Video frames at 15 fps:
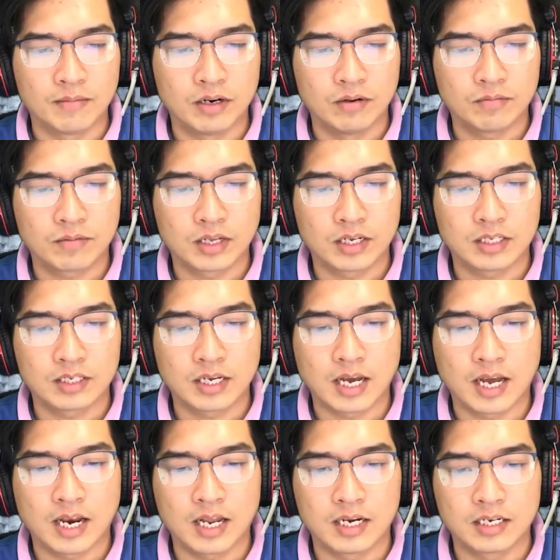Bất giác
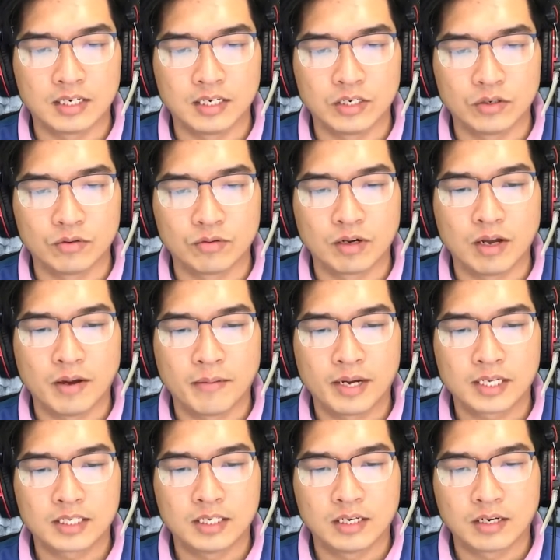Bảo đưa mắt về phía
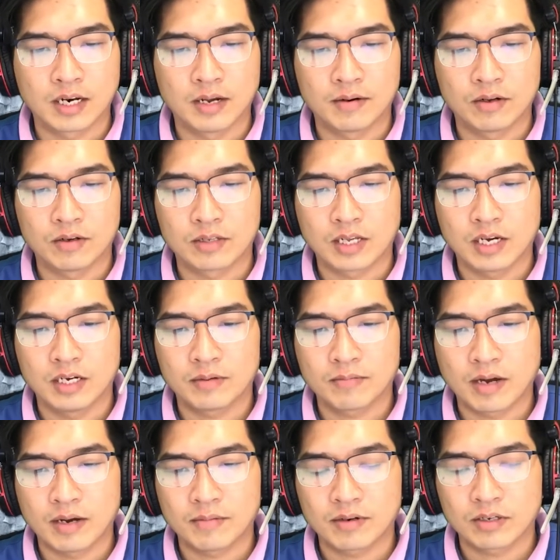sau, liếc nhìn
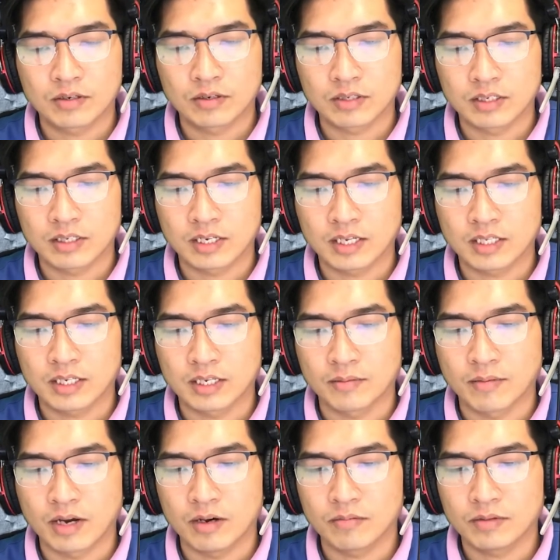về phía người vợ trẻ
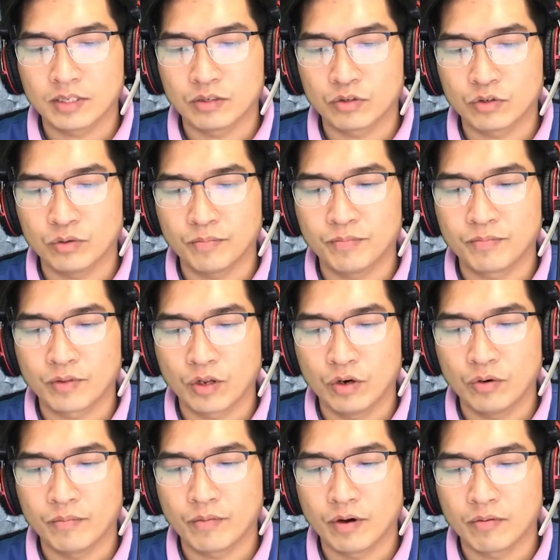và thằng con trai
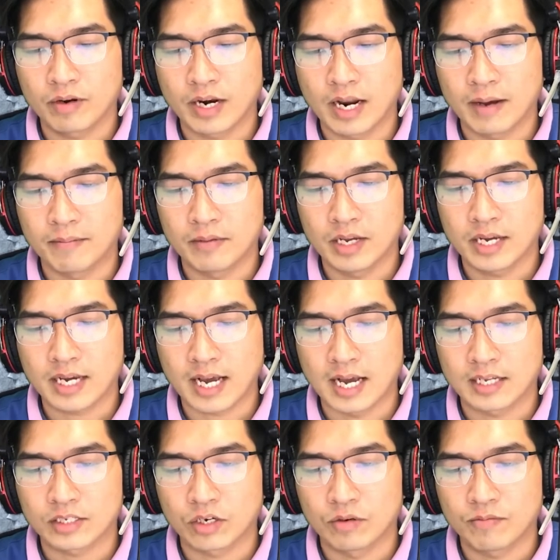đang khóc lóc thảm thiết,
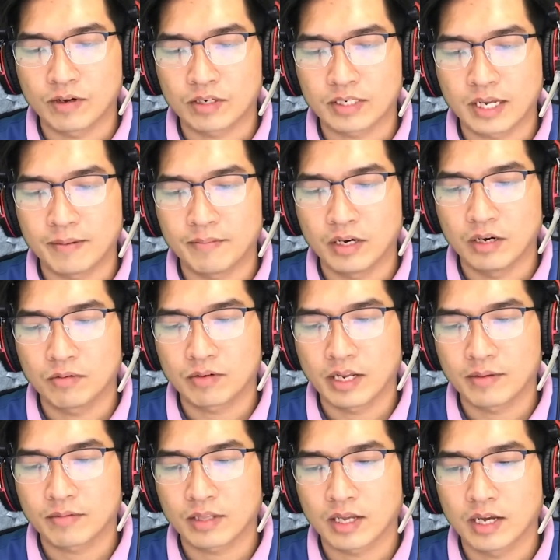lăn lóc
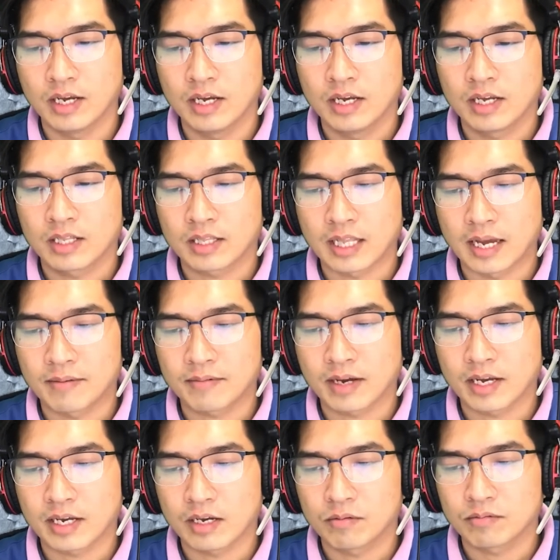trên cái khám đất ở
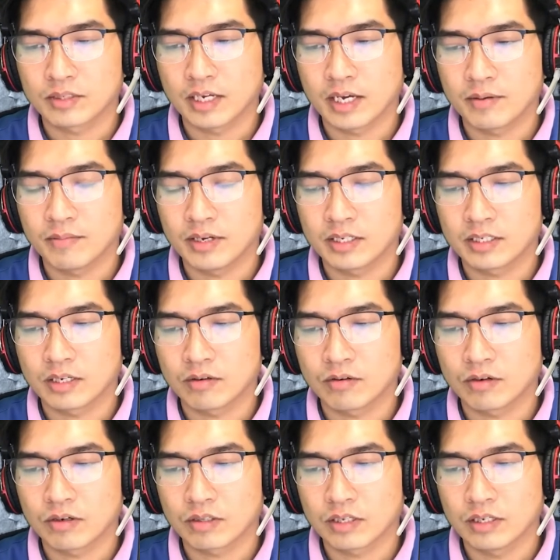giữa nhà.
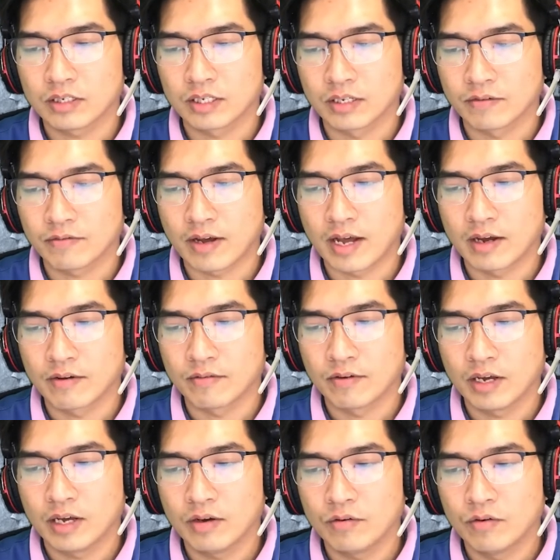Xung quanh là hàng
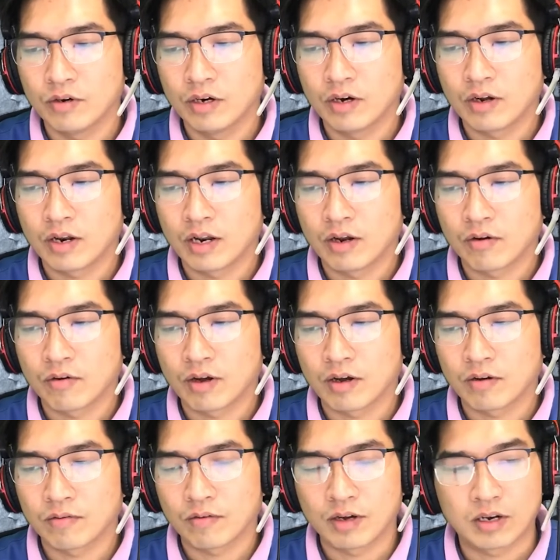chục những người đang ra
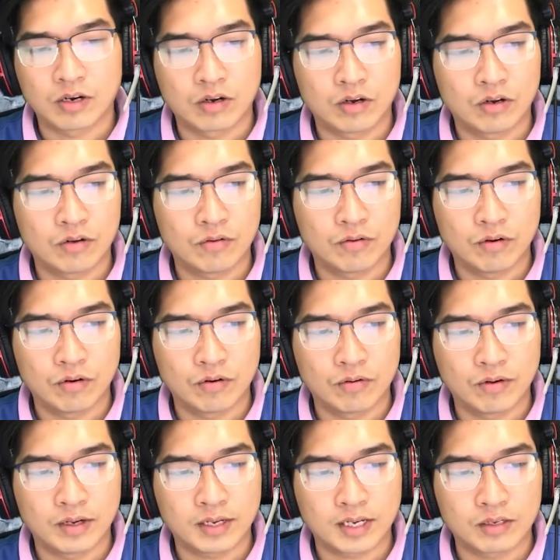sức khuyên răn và
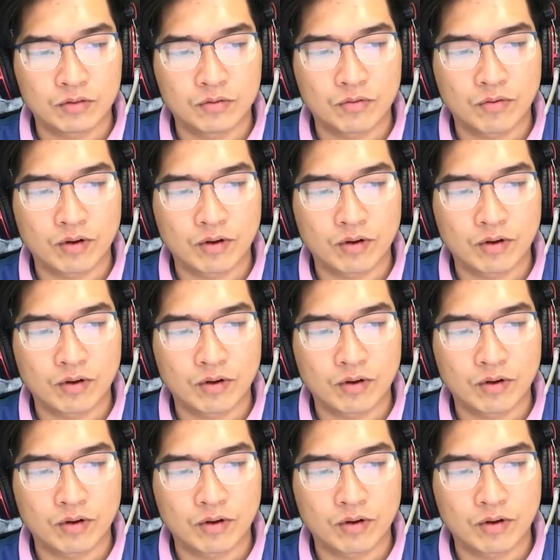an ủi.